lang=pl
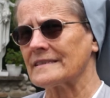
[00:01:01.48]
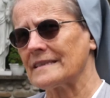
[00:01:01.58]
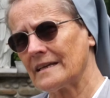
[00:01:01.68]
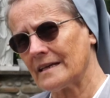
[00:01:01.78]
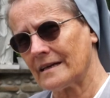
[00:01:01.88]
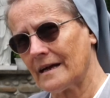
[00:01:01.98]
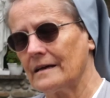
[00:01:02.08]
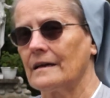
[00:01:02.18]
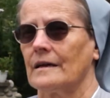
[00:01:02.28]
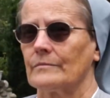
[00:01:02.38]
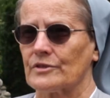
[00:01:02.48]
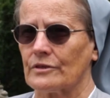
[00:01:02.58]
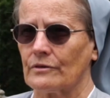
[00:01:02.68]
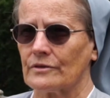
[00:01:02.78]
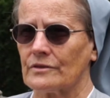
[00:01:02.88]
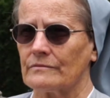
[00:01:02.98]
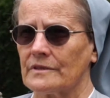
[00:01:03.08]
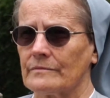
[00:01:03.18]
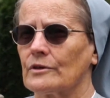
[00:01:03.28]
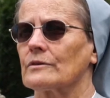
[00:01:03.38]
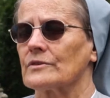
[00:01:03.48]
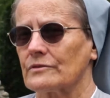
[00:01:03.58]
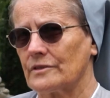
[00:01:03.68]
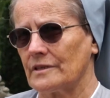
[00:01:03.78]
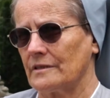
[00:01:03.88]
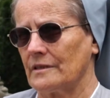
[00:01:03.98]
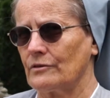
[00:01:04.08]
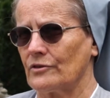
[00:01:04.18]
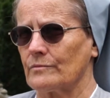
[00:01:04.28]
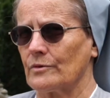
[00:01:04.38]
z daleka przychodzą i nie mogą codziennie dojść,